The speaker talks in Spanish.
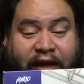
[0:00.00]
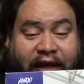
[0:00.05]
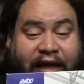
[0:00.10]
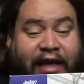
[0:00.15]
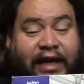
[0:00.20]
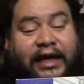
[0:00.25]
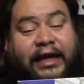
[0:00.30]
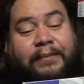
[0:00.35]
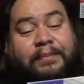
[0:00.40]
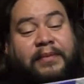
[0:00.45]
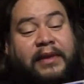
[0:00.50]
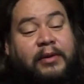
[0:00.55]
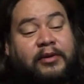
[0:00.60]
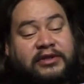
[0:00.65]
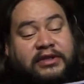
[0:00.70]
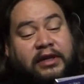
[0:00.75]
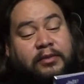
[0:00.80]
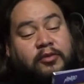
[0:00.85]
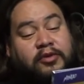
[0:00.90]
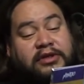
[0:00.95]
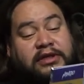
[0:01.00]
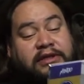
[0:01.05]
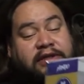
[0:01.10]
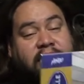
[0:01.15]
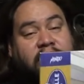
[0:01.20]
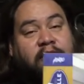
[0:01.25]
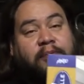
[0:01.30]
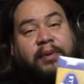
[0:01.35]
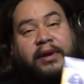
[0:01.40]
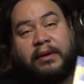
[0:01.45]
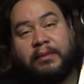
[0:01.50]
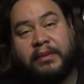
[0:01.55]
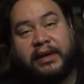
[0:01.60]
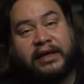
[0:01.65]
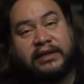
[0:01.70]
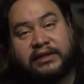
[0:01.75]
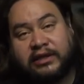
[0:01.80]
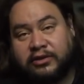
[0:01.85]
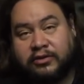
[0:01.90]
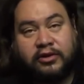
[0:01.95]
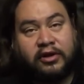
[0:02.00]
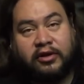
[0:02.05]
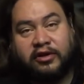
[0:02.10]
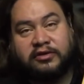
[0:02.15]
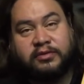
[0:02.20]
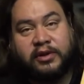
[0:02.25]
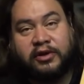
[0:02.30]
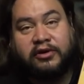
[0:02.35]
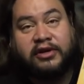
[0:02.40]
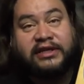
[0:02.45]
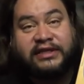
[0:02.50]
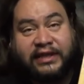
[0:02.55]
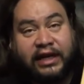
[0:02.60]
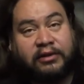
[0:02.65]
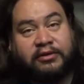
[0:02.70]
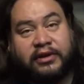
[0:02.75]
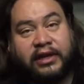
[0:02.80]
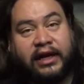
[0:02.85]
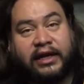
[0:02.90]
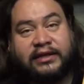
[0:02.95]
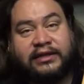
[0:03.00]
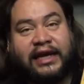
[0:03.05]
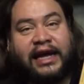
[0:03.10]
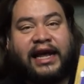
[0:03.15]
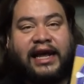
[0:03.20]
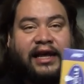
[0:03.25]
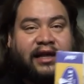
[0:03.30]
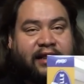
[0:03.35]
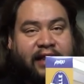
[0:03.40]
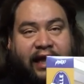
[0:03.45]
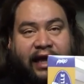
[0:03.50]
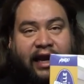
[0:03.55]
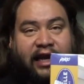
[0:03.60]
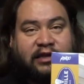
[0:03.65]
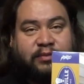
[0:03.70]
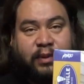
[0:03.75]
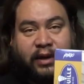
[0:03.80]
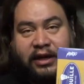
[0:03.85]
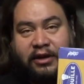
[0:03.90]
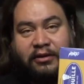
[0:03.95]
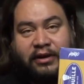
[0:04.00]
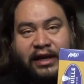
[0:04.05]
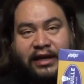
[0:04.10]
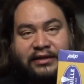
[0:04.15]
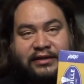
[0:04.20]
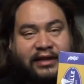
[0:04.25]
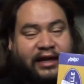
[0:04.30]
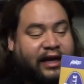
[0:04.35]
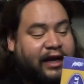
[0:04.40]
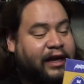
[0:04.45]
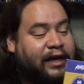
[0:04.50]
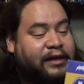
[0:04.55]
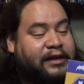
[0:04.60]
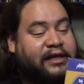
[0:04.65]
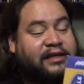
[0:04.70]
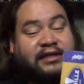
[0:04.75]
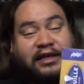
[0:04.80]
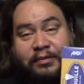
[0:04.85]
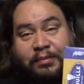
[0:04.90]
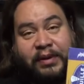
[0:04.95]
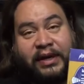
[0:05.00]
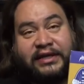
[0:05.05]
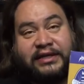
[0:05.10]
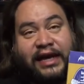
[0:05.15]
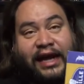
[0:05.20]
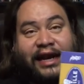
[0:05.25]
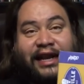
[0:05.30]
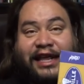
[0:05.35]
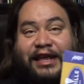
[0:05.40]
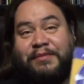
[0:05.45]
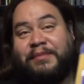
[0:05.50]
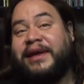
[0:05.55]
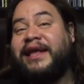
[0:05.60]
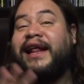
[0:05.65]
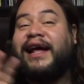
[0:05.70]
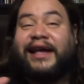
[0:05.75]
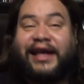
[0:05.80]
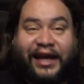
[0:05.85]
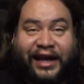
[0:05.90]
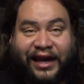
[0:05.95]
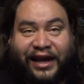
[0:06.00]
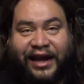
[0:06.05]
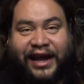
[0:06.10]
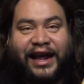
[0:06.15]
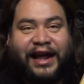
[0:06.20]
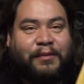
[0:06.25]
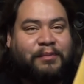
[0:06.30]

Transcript: Y debo ser muy sincero, para mí este es uno de los mejores soundtracks de las películas de Disney Pixar. Y mira que